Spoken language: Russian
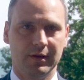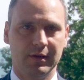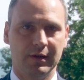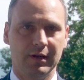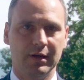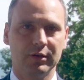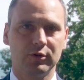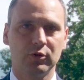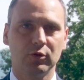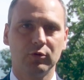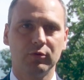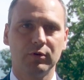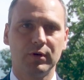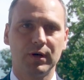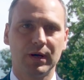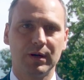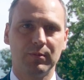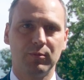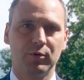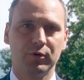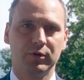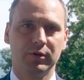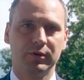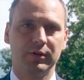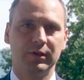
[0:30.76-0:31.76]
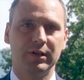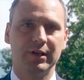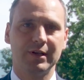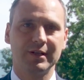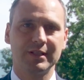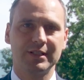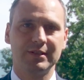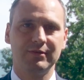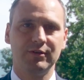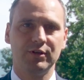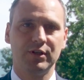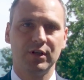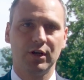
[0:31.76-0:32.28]
готовых работать для
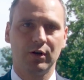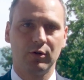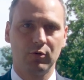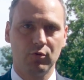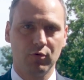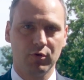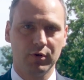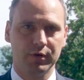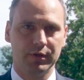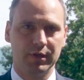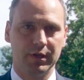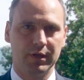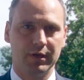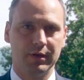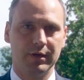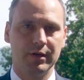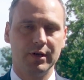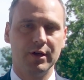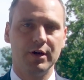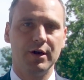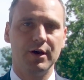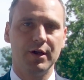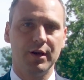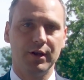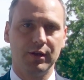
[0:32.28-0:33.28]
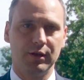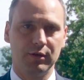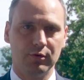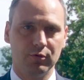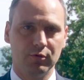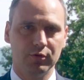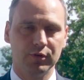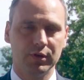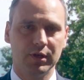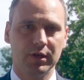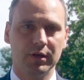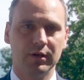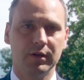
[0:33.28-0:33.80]
развития города,
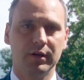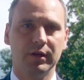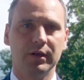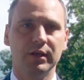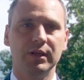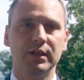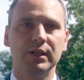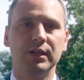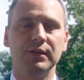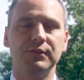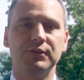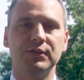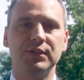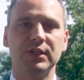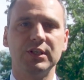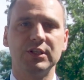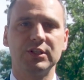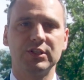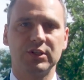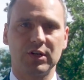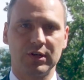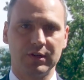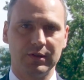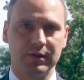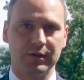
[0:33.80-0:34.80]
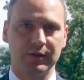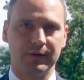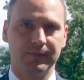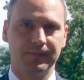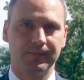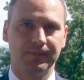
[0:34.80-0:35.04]
региона и всей страны.